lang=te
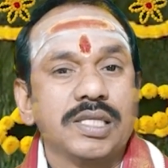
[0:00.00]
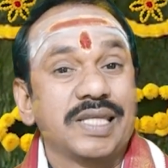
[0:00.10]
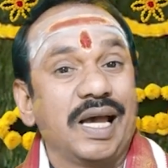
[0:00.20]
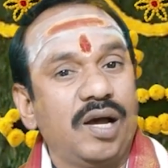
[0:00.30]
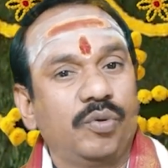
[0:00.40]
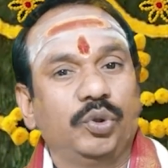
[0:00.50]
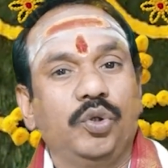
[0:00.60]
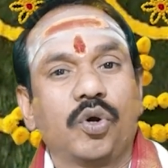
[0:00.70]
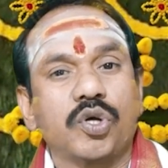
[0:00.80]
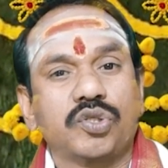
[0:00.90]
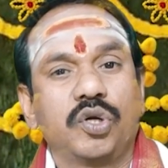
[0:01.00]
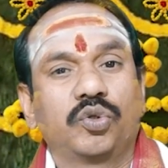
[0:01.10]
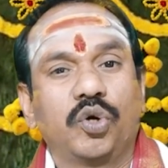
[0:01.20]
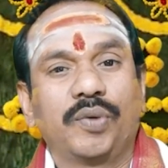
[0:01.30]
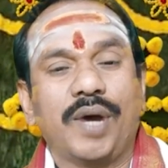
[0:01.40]
సహ ఉద్యోగస్తుల
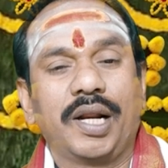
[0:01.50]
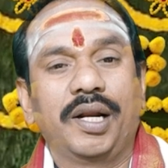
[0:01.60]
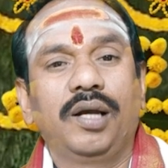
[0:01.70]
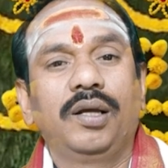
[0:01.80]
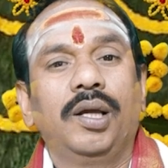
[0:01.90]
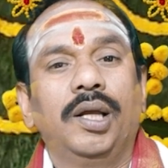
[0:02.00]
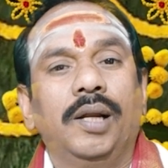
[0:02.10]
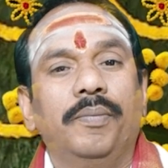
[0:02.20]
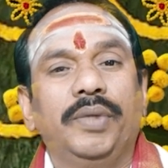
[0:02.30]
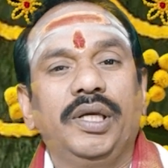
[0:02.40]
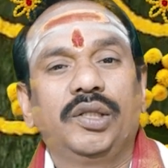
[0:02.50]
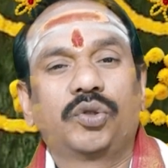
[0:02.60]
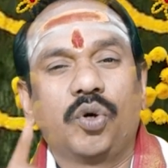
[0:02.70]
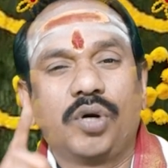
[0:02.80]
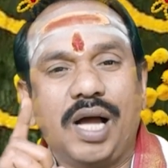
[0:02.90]
తోటివారైనా
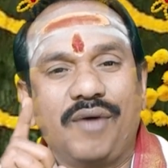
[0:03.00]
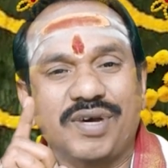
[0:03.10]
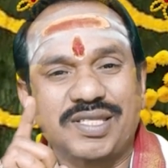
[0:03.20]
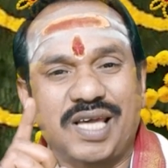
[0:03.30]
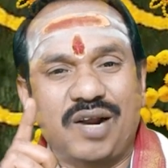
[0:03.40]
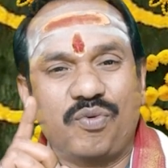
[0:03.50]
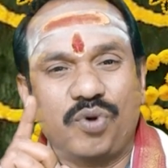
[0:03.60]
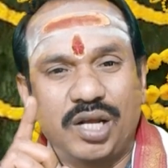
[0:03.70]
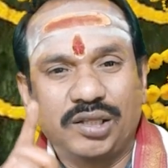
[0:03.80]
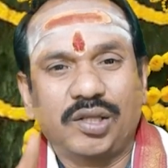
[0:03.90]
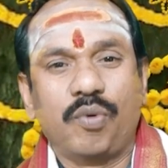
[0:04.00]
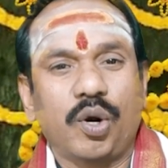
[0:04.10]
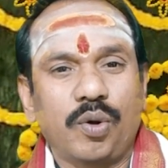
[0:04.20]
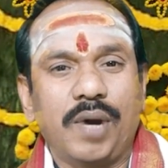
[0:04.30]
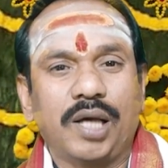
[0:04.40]
మీతో అవసరం ఉన్నంత
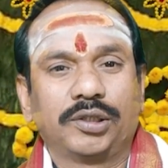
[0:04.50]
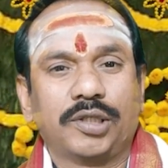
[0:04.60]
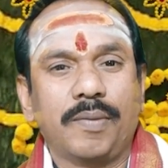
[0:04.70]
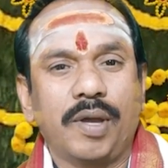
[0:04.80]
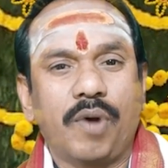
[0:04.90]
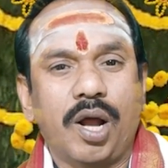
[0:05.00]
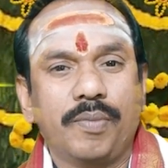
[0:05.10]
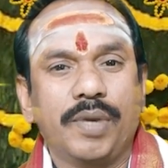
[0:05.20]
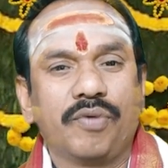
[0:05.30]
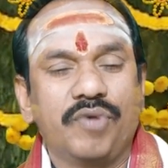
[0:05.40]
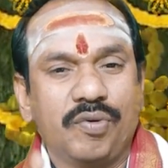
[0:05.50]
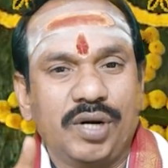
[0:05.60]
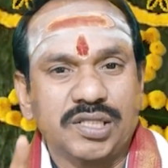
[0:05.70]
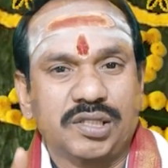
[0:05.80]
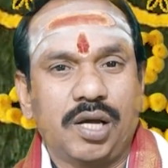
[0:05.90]
వరకు మాత్రమే వారు మీకు
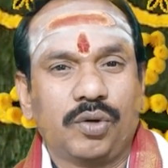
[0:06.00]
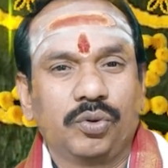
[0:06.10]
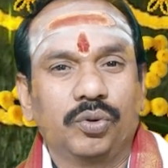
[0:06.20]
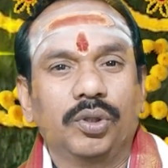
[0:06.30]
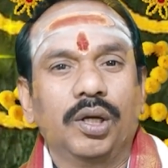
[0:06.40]
విలువనిస్తారు